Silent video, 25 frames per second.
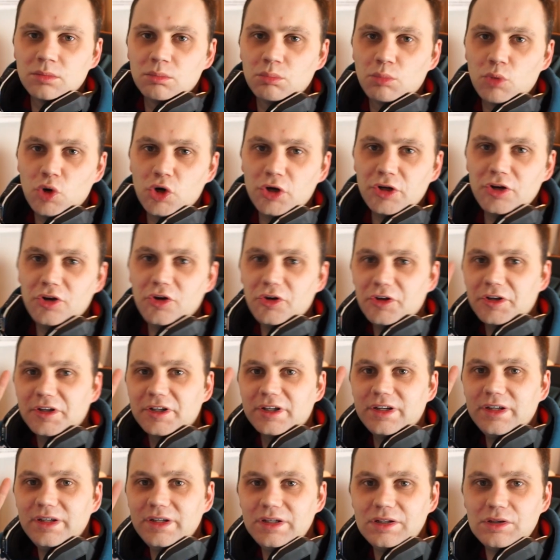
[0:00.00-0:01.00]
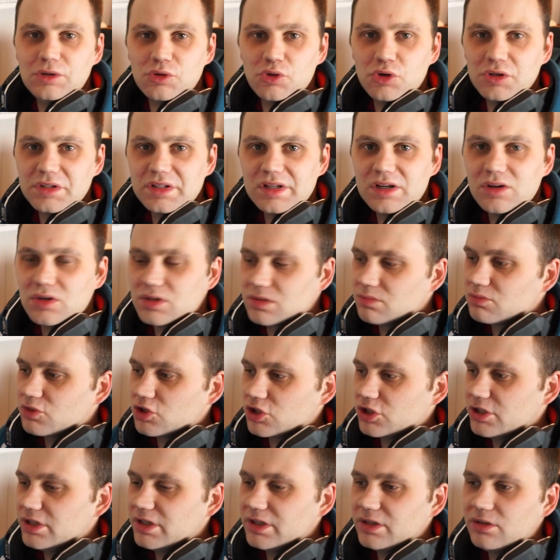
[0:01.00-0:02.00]
Moin Leute, kurz aus dem
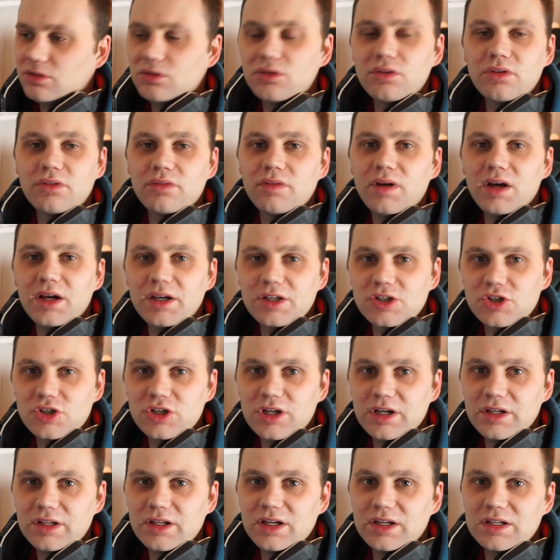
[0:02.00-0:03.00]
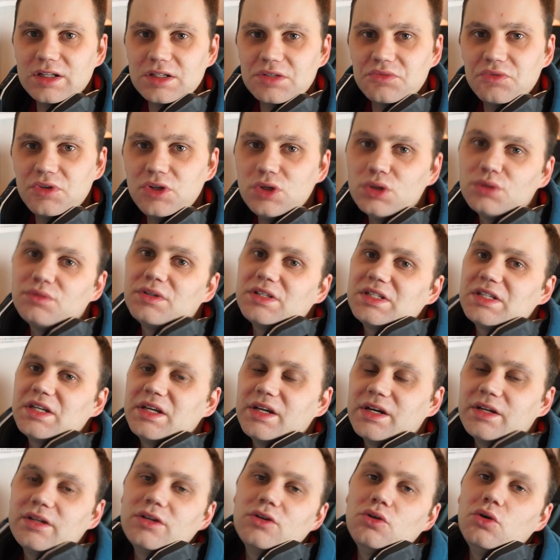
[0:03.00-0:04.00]
Schnitt und zwar, ich schneide gerade das Video, was ihr
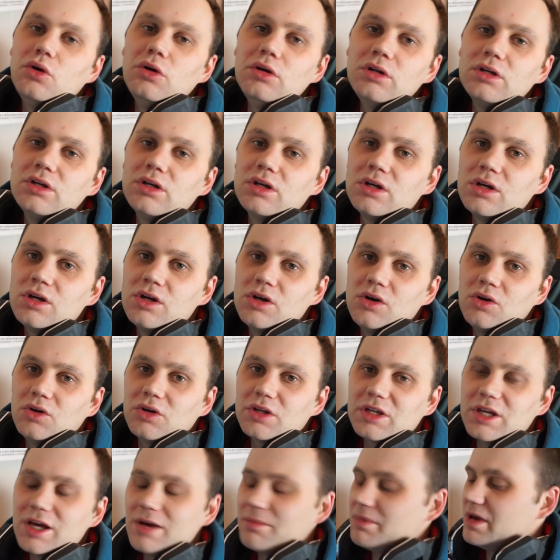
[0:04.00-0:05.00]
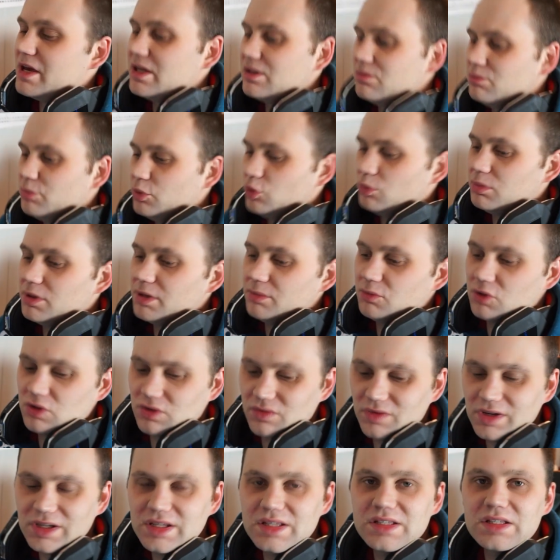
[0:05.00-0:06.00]
gerade guckt und ich habe echt ein Problem und
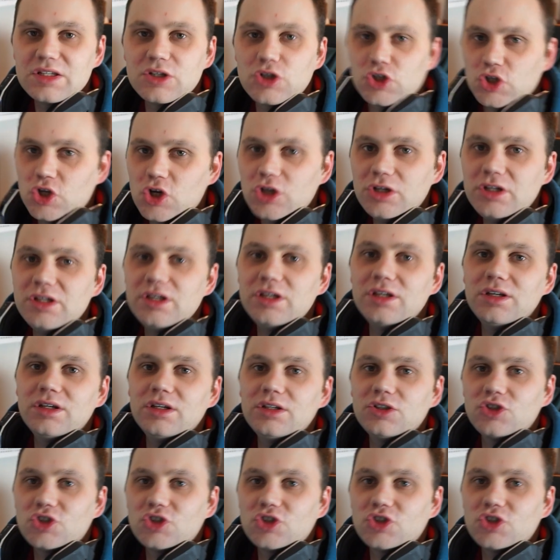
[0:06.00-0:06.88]
zwar diese schrottige